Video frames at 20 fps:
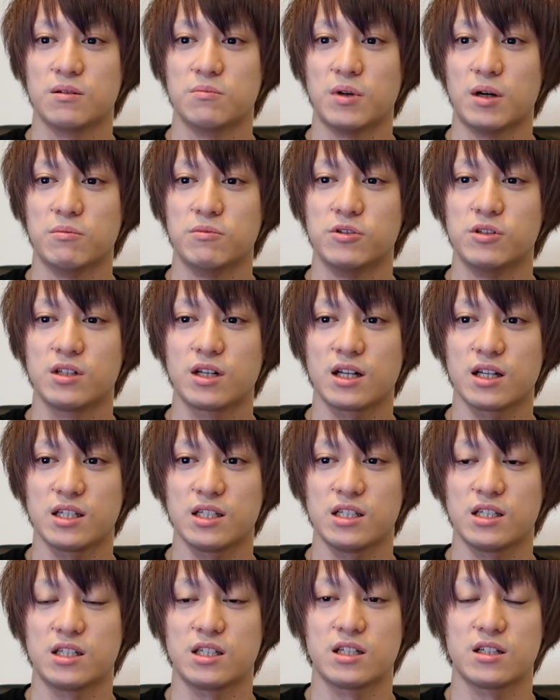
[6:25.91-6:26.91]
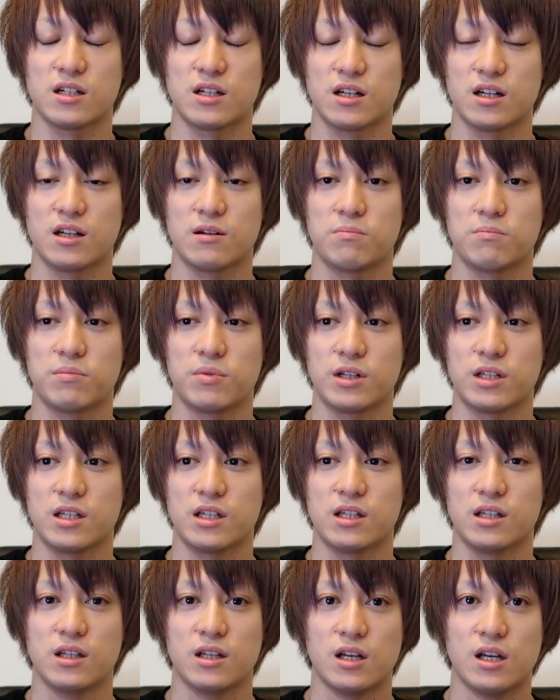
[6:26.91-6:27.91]
まあ、難しい期間がやっぱ
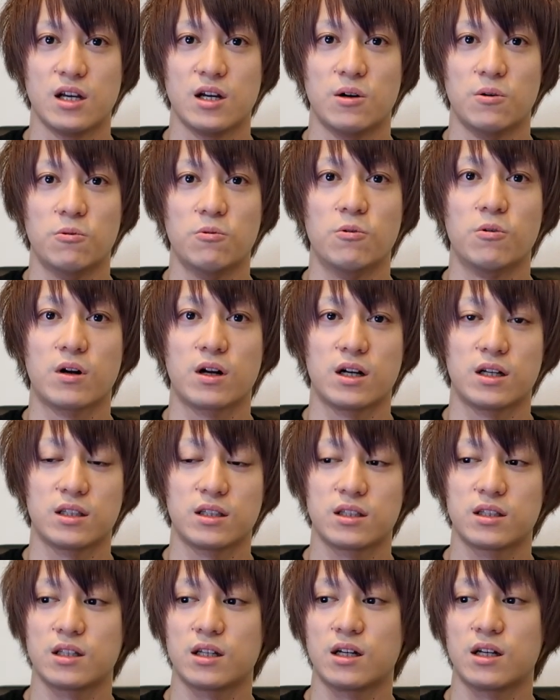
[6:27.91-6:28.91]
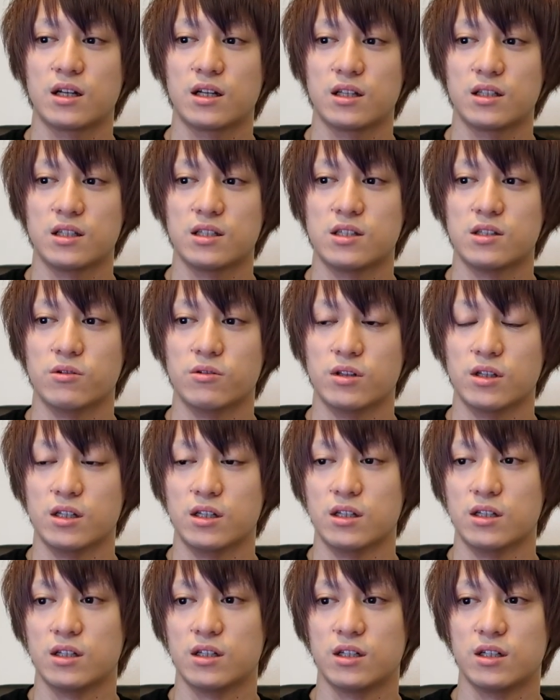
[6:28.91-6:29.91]
り多かったですよ
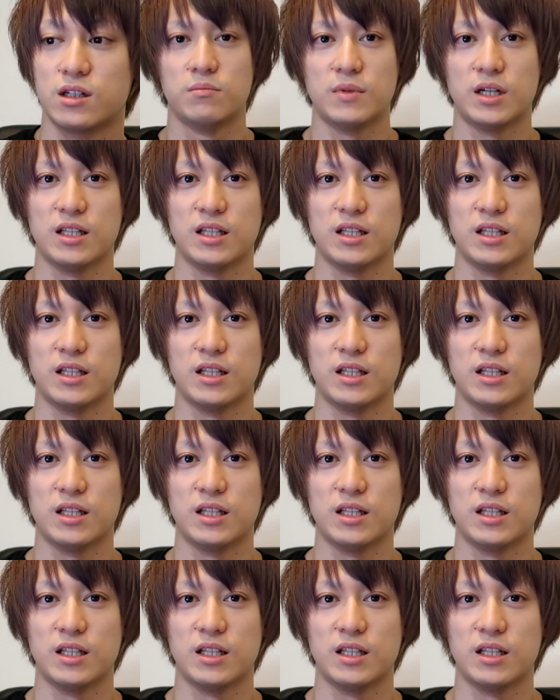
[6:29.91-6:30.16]
ね。